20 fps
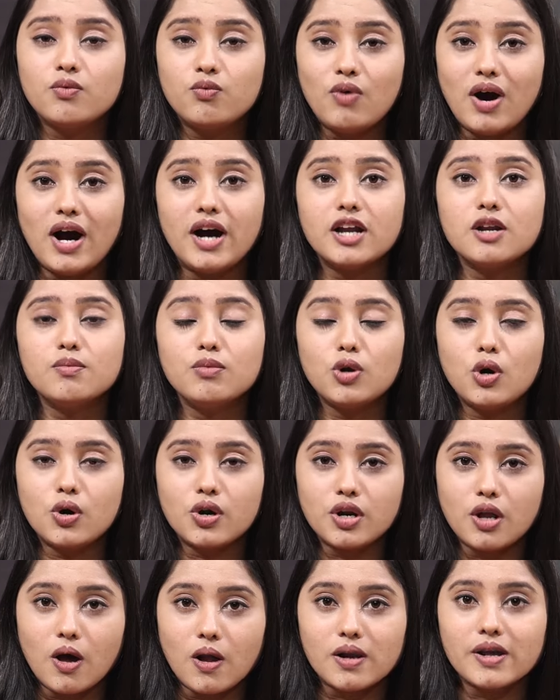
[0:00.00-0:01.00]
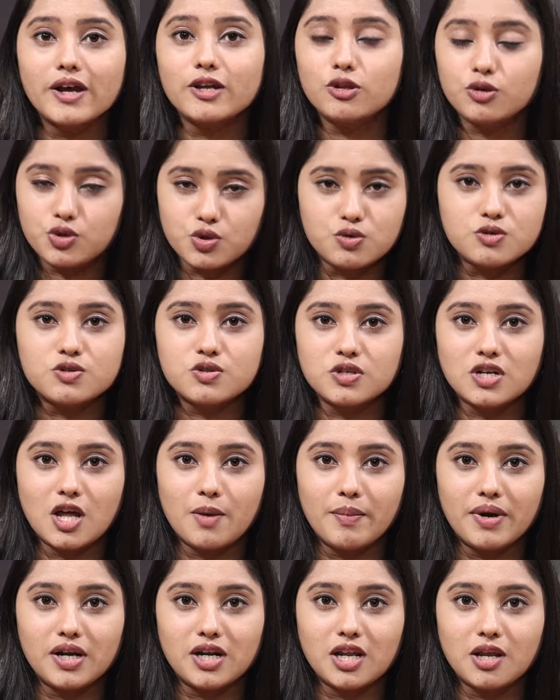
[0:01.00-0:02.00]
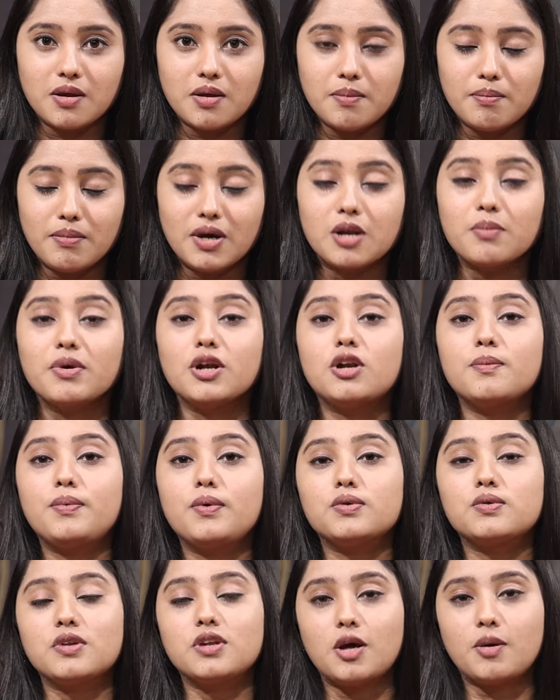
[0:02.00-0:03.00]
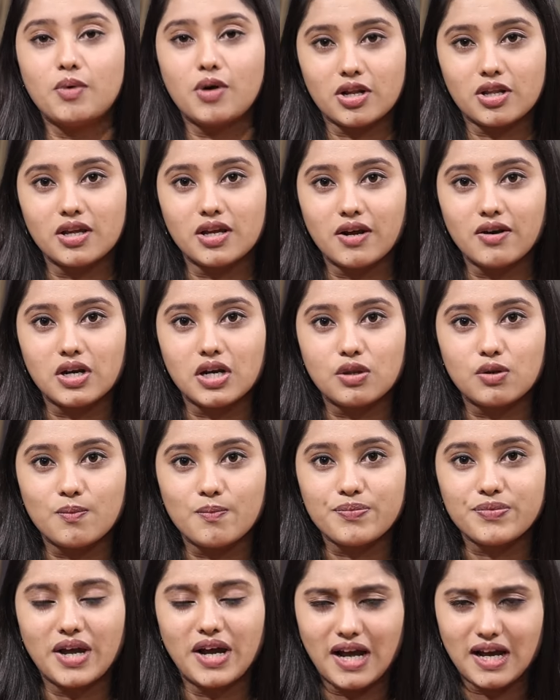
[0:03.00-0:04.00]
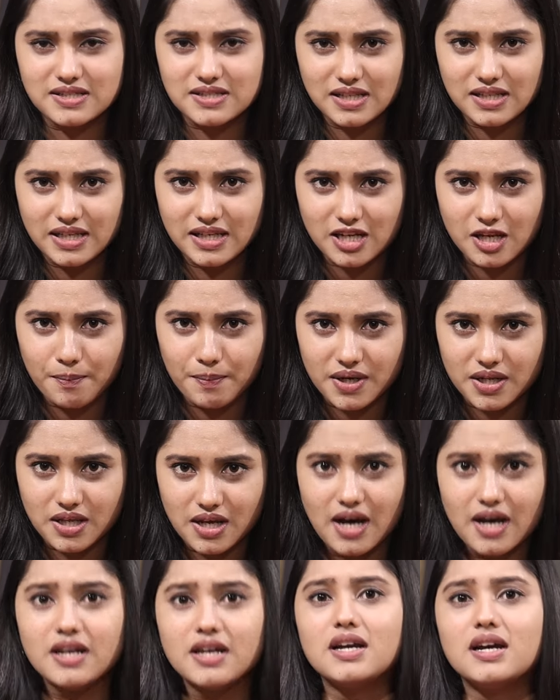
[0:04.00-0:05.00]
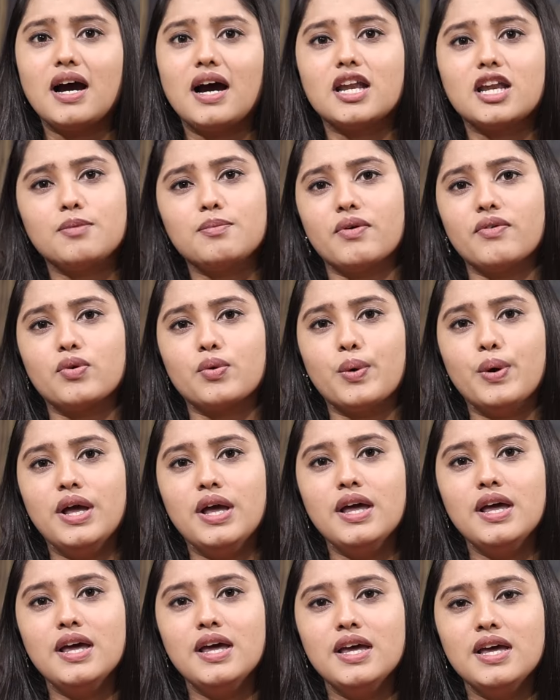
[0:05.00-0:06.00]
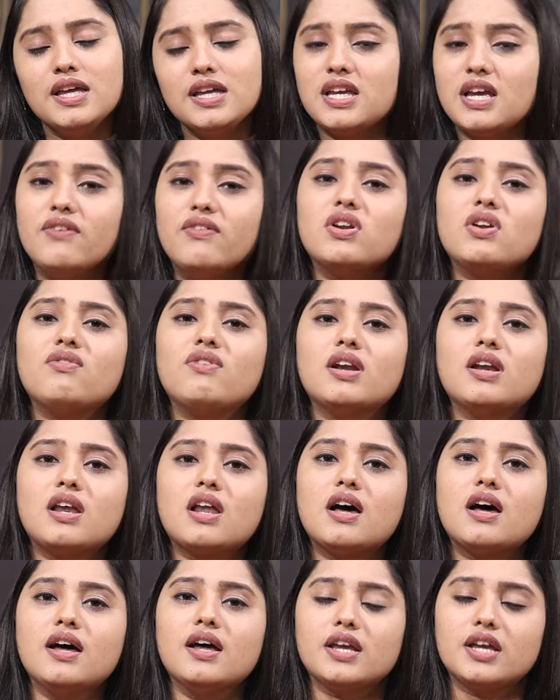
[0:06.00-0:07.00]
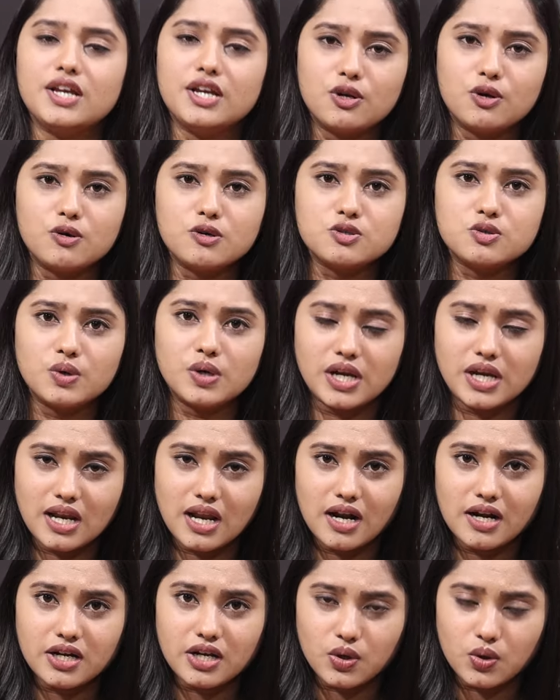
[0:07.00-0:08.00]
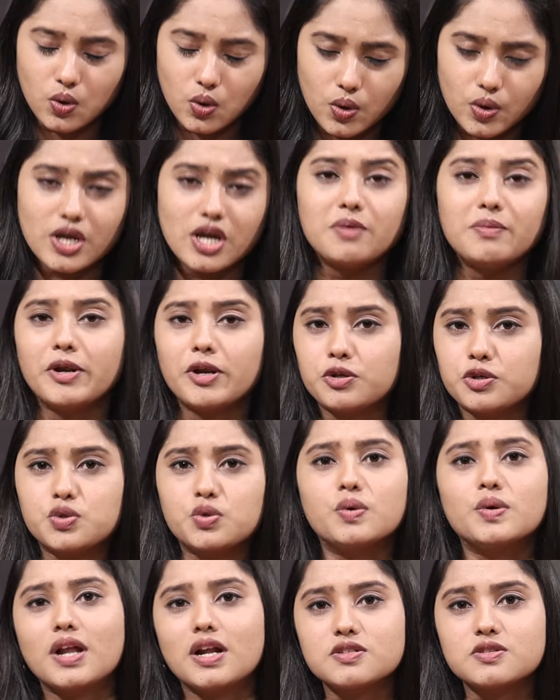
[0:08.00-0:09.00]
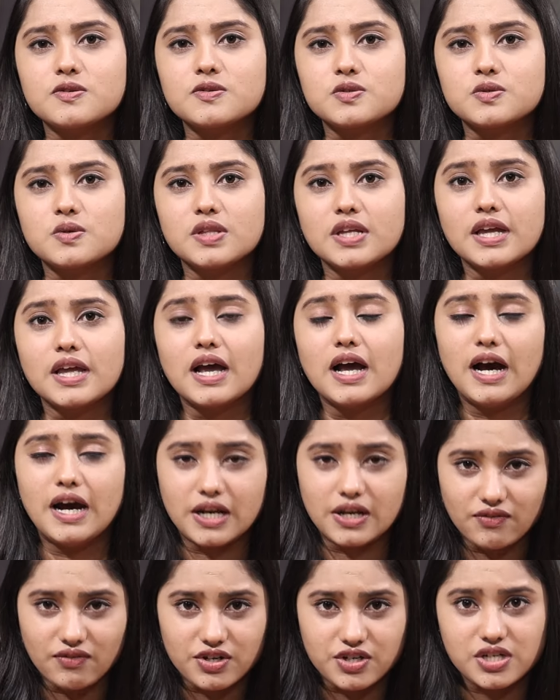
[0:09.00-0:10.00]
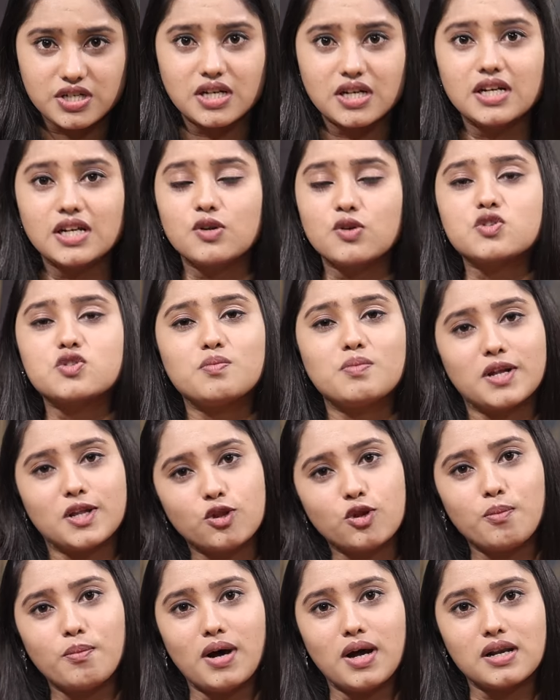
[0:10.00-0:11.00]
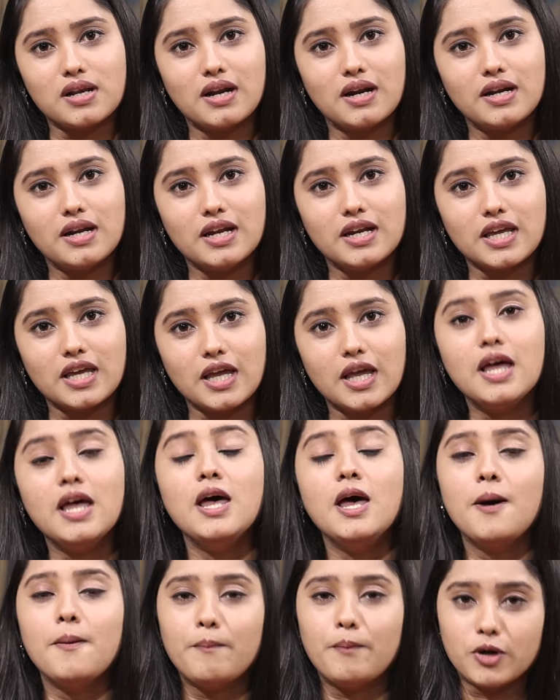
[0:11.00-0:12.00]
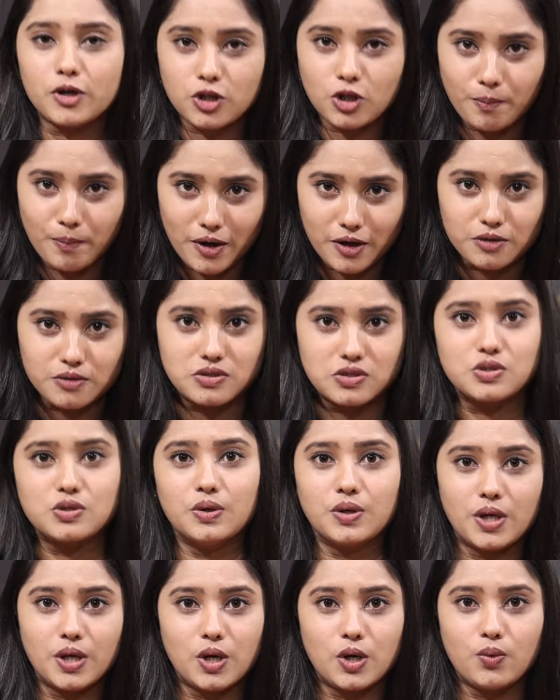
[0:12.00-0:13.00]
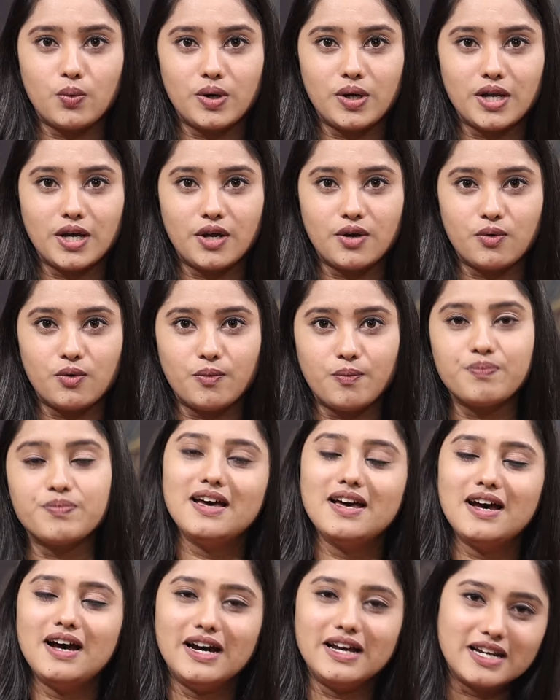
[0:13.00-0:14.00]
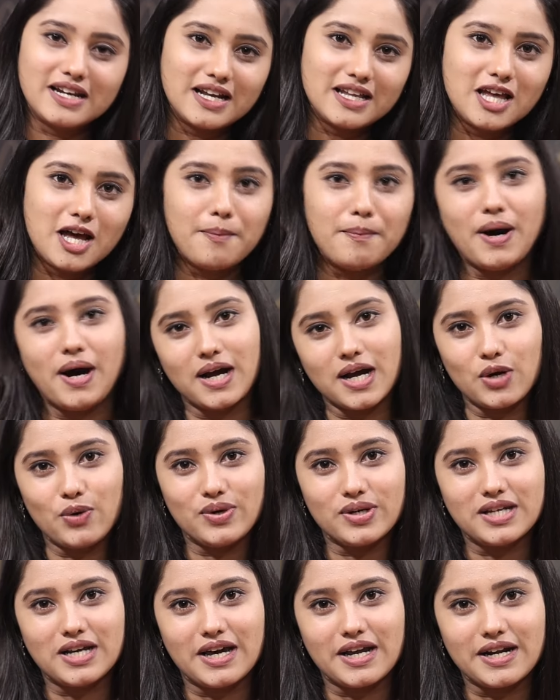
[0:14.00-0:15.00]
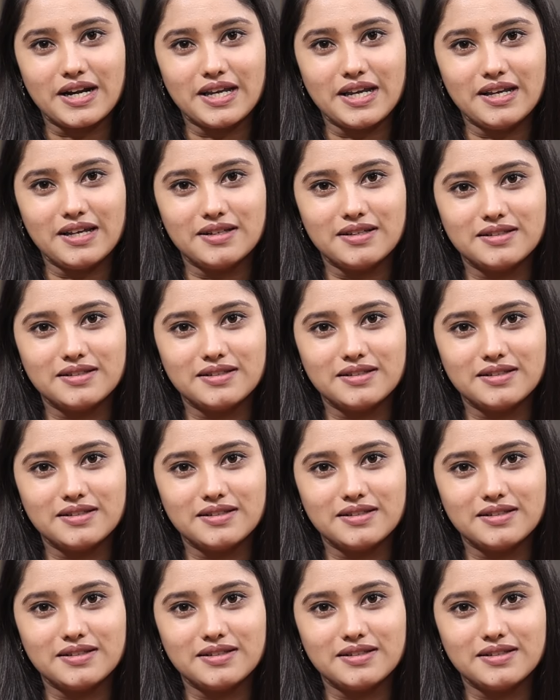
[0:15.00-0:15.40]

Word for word: వారంలో ఒక నాలుగైదు చూస్తున్నామంటే మనం ఎటు పోతున్నామో అర్థం కావట్లేదు అసలు దీనికి ప్రధాన కారణం ఎవరు ఎవరి వల్ల ఈరోజు ఇలాంటి ఘోరాలు మనం చూడాల్సి వస్తుంది అనే విషయాన్ని ఈరోజు మనతో మాట్లాడడానికి మనతో పాటు స్టూడియోలో ఉన్నారు హరికథ భాగవదారిణి